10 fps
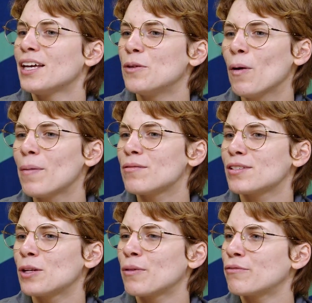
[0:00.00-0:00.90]
E o bombeiro
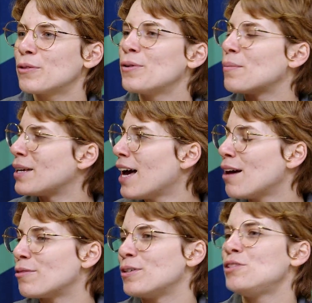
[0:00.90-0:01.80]
sendo uma figura
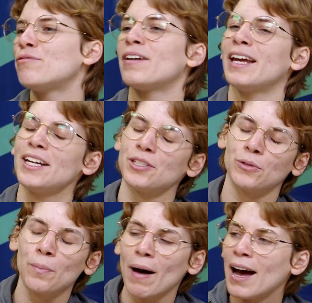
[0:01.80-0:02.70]
amigável e diferente
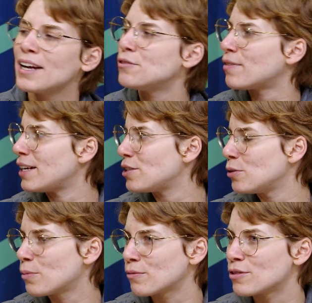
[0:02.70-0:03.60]
do pai, diferente uhum.
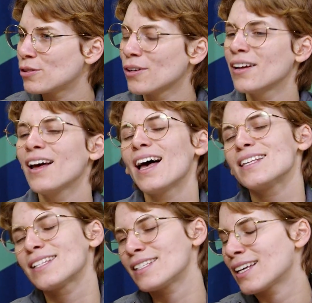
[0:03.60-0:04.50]
do professor,
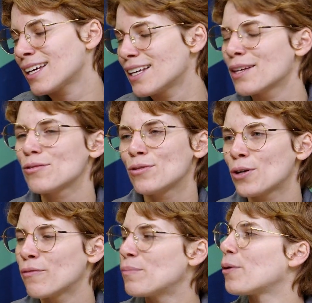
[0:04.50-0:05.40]
às vezes a criança e o
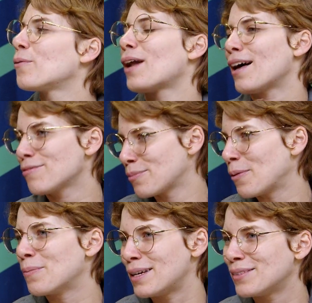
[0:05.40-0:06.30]
jovem procurava o
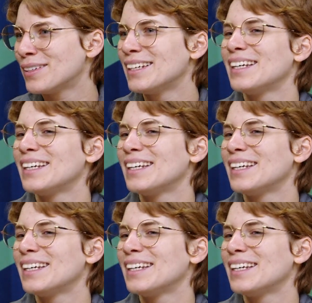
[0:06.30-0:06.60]
bombeiro.